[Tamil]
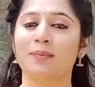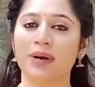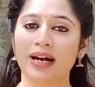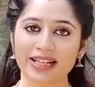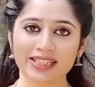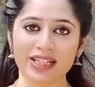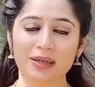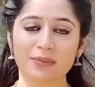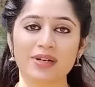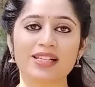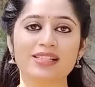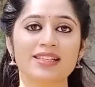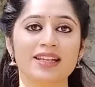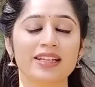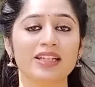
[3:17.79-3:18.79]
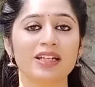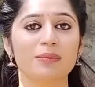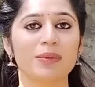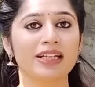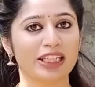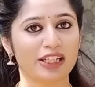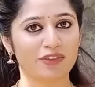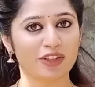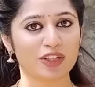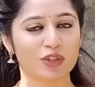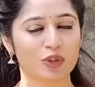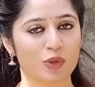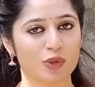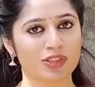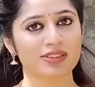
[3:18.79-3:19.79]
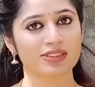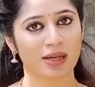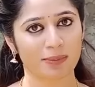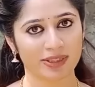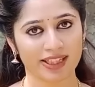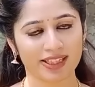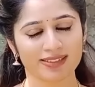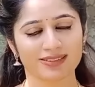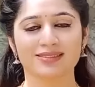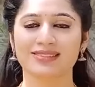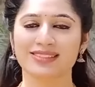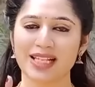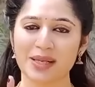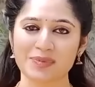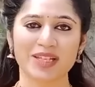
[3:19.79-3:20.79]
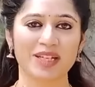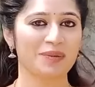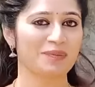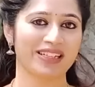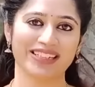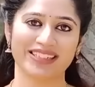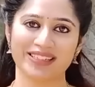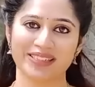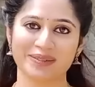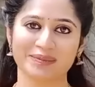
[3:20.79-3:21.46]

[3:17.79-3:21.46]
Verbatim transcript: மறைக்காம சரிகமா டிவி ஷோஸ் தமிழை சப்ஸ்கிரைப்